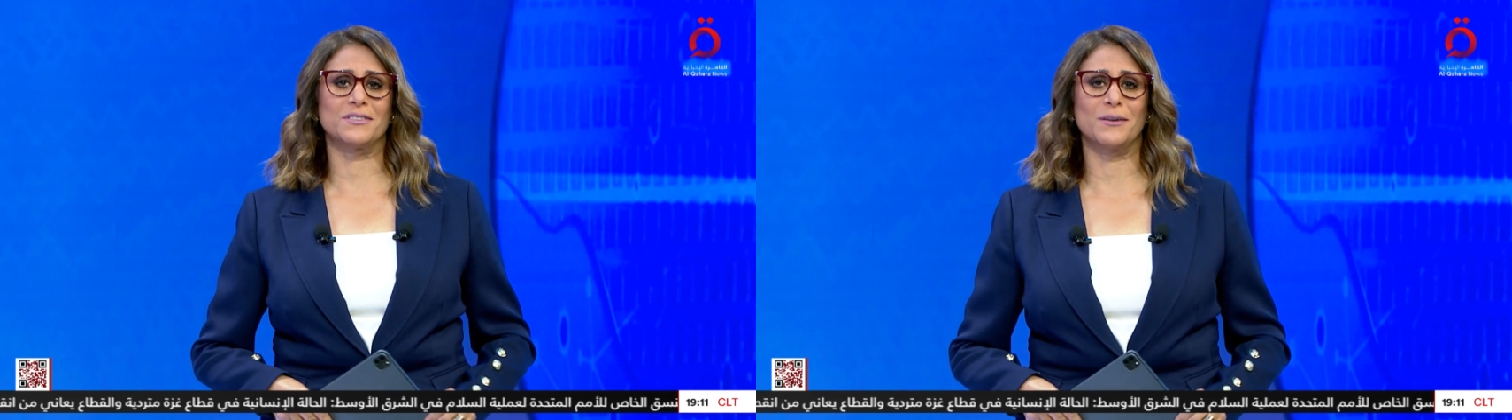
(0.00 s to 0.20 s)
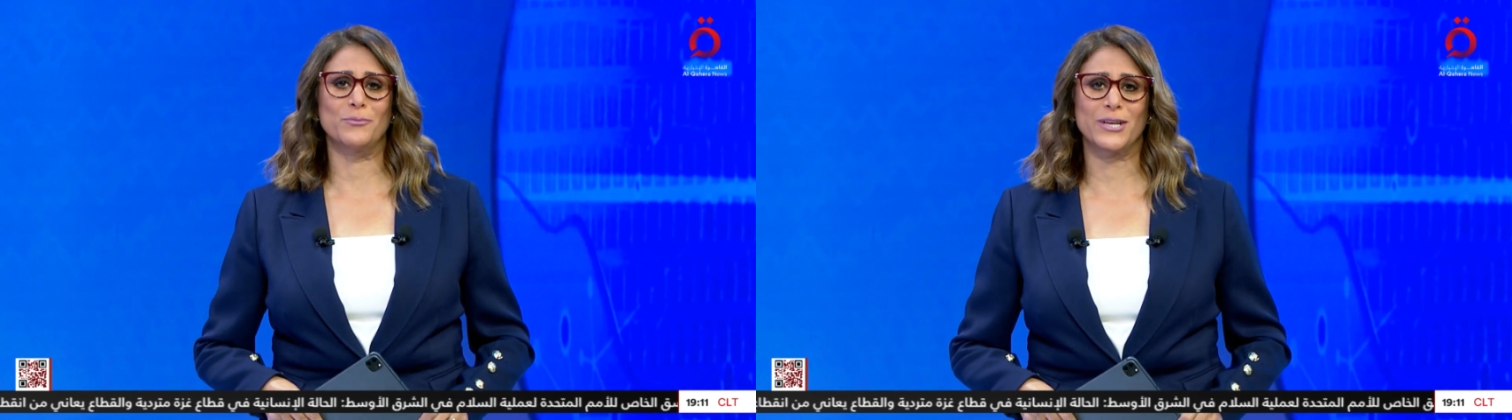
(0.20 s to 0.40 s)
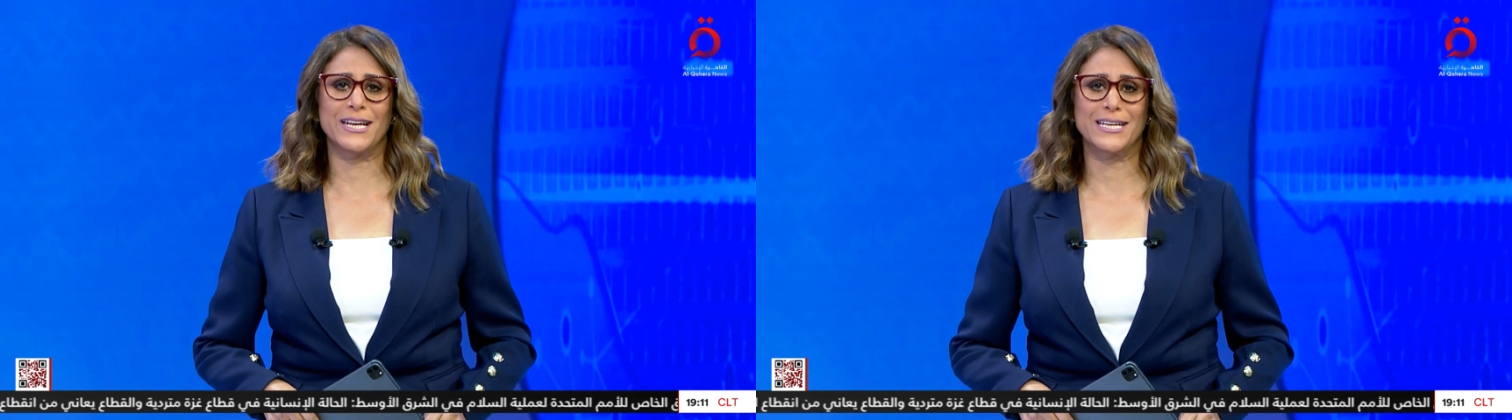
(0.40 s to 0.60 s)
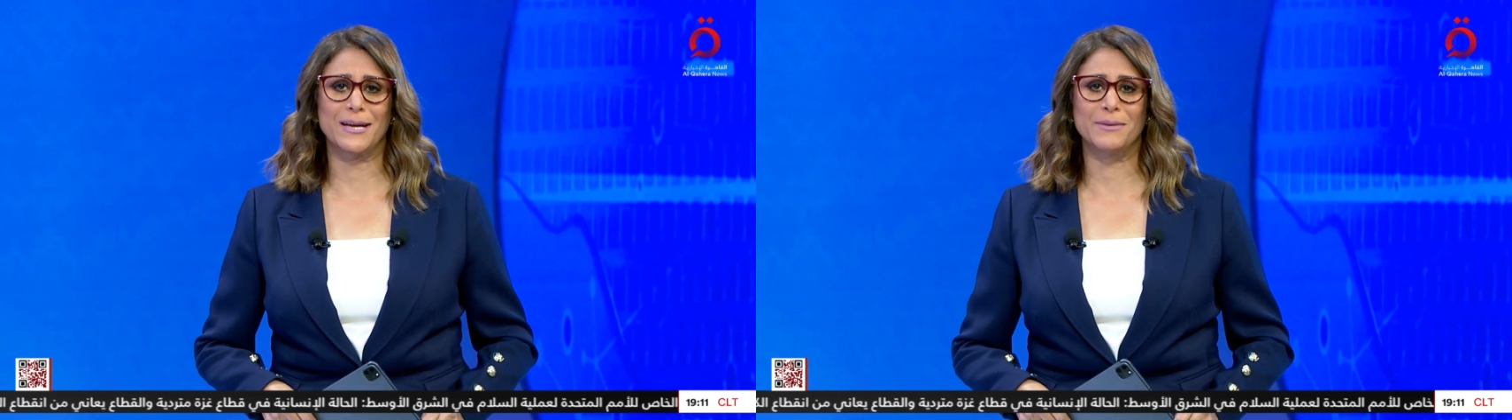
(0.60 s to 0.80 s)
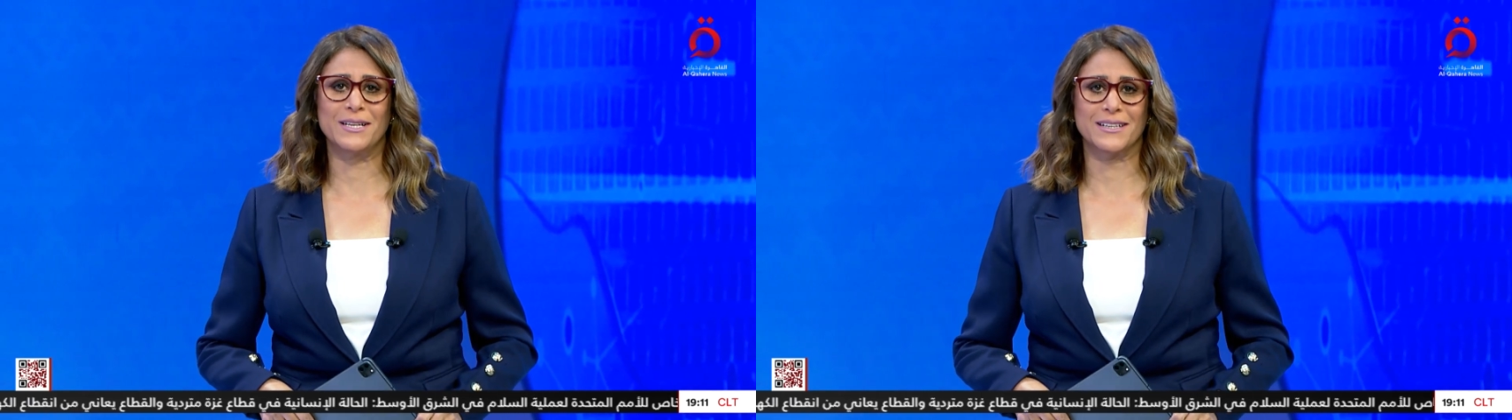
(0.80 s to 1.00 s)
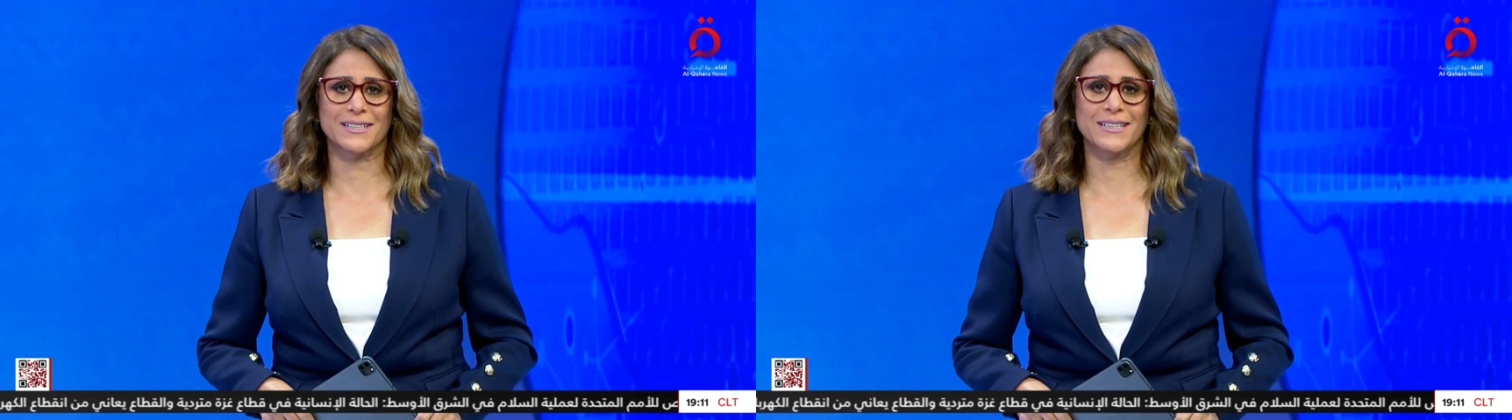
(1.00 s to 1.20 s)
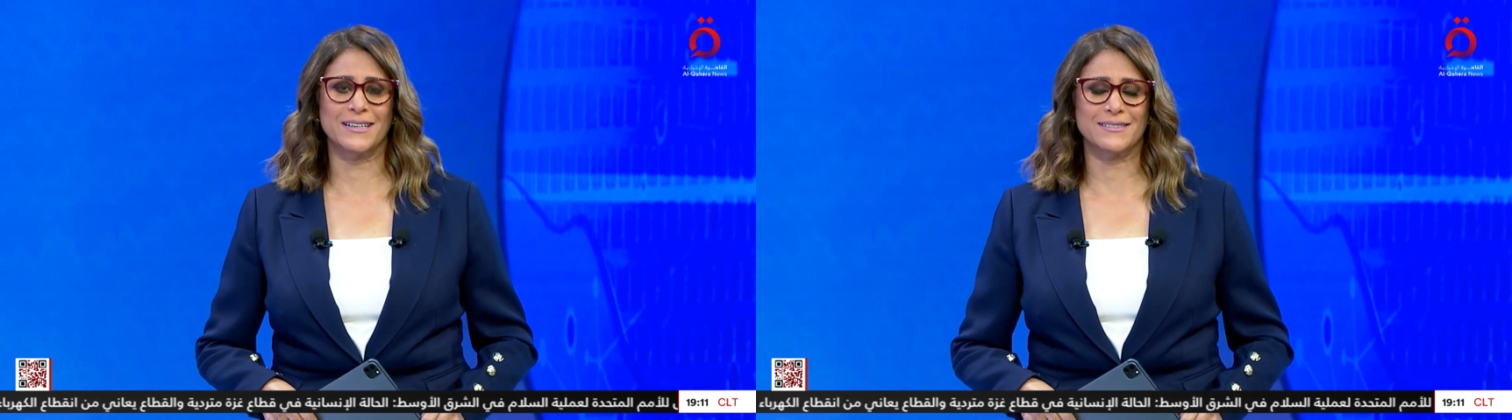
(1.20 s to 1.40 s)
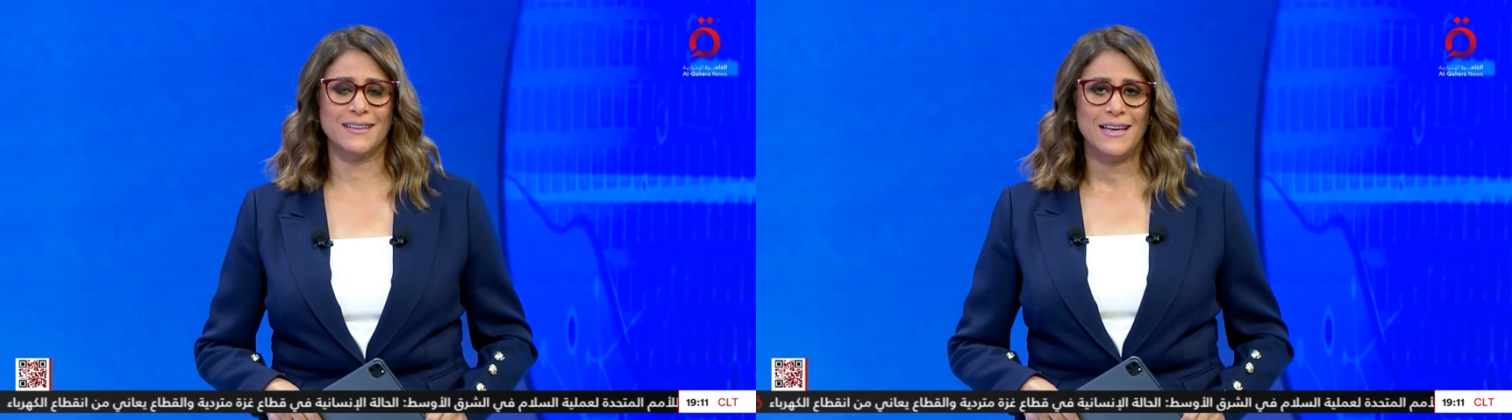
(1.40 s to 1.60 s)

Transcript: انضم إلينا من الرياض